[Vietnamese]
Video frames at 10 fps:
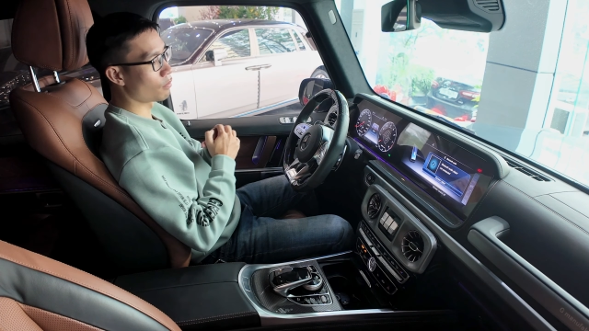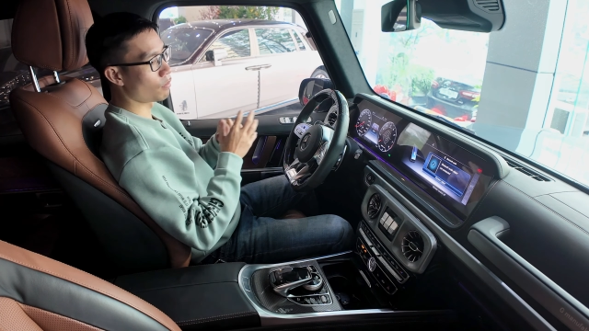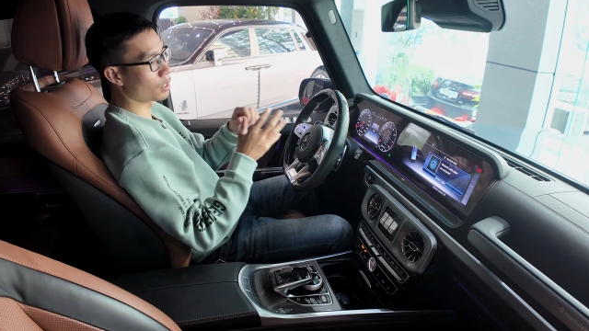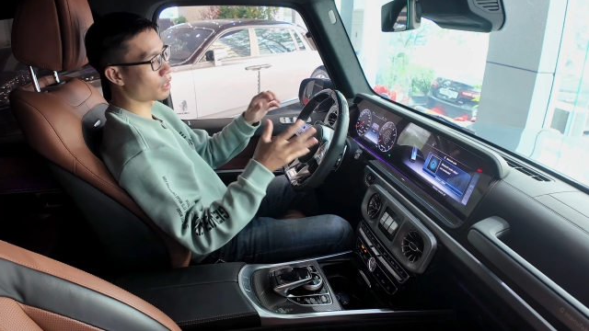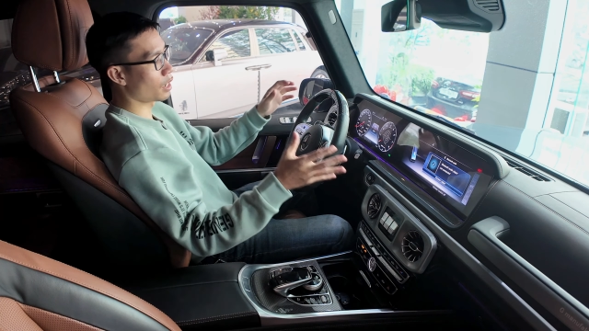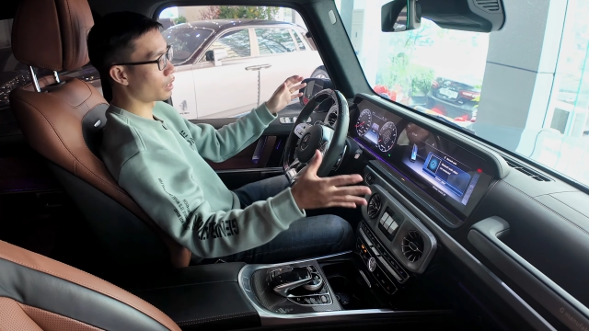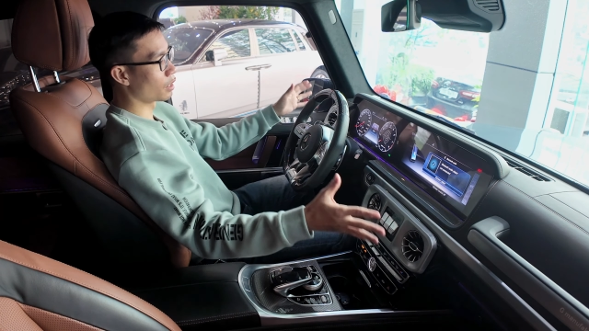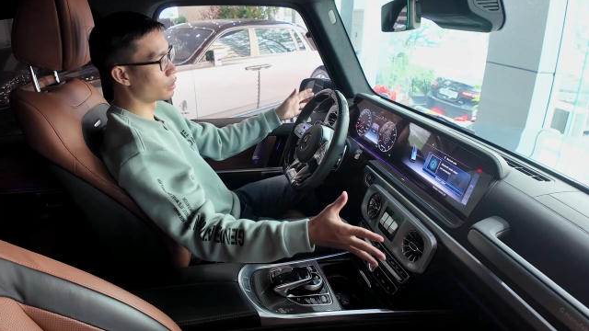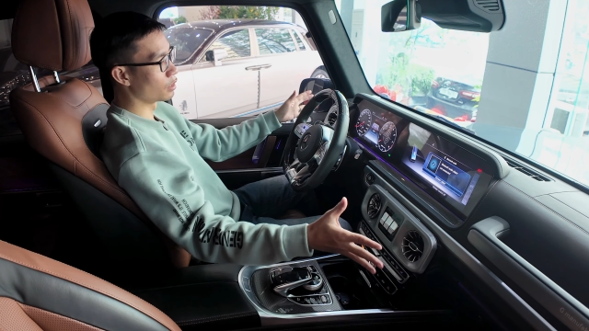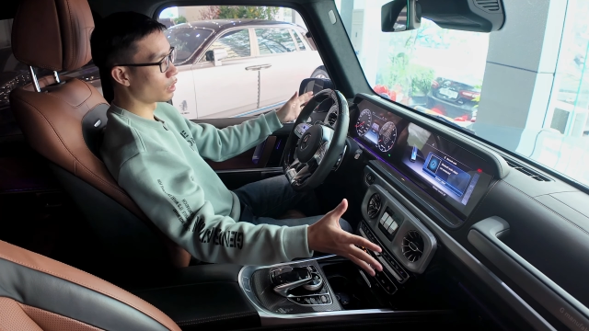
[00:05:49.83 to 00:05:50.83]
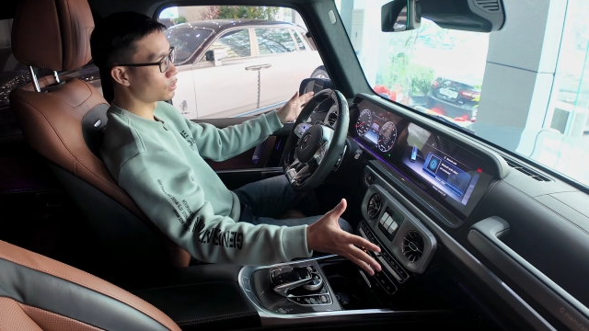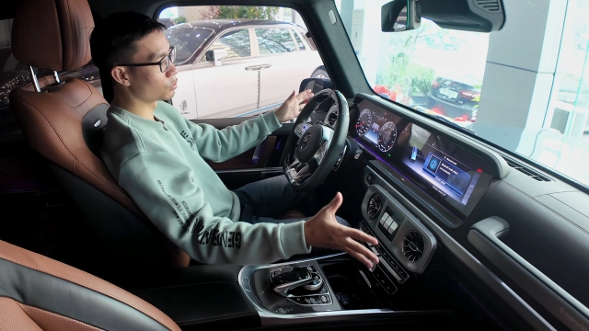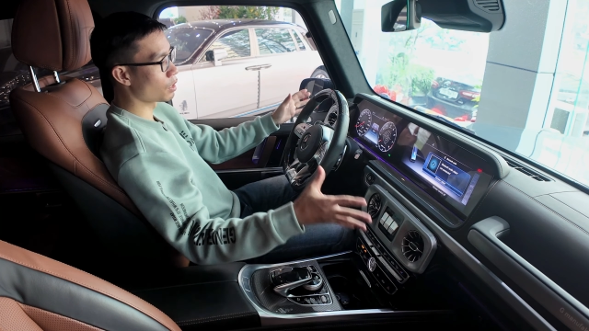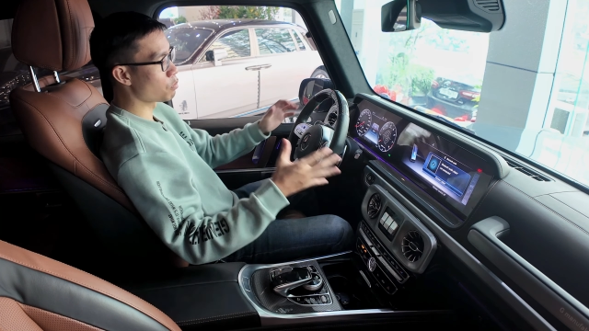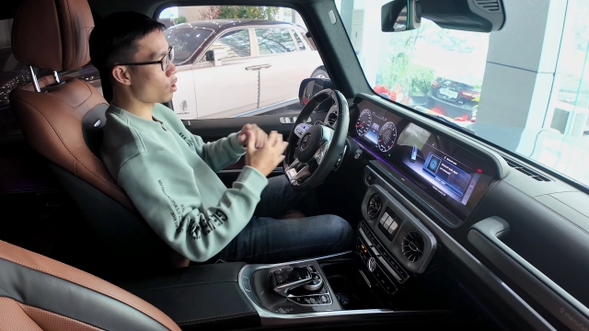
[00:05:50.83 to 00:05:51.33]
và tại gần như là
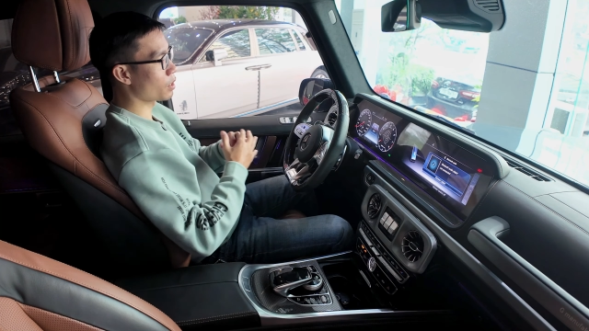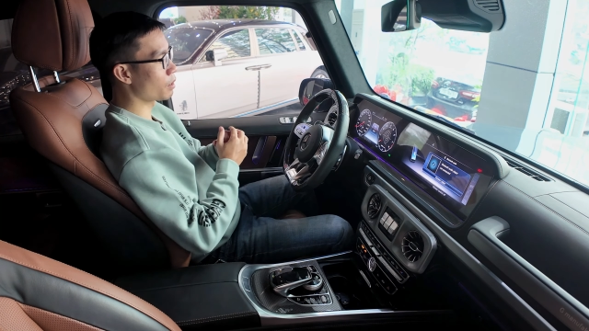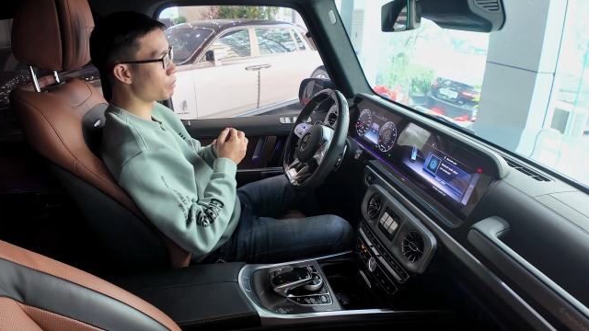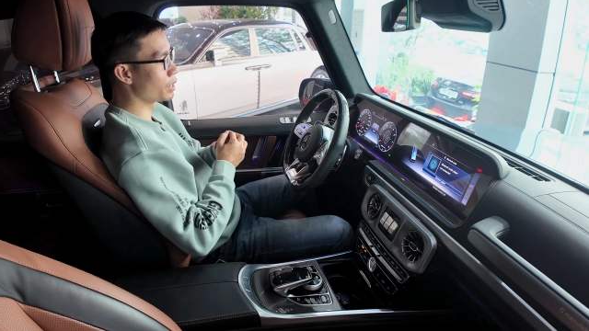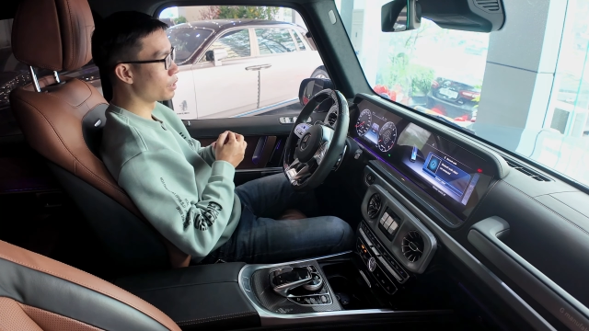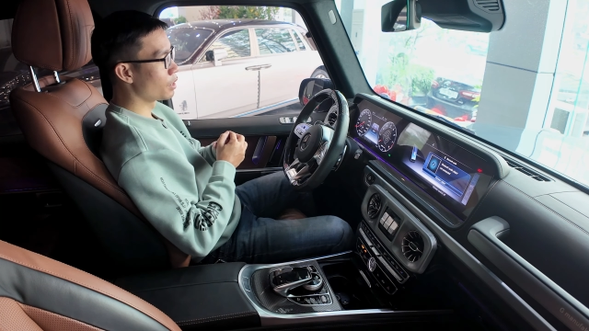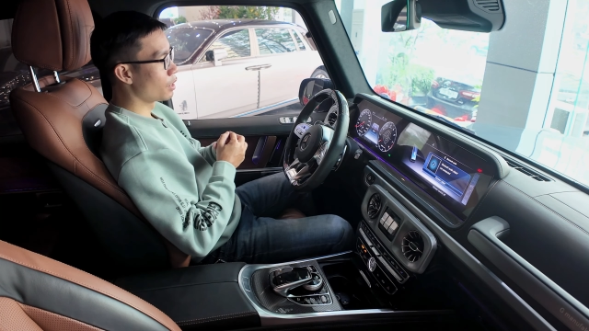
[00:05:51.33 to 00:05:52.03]
trung tâm khoang cabin.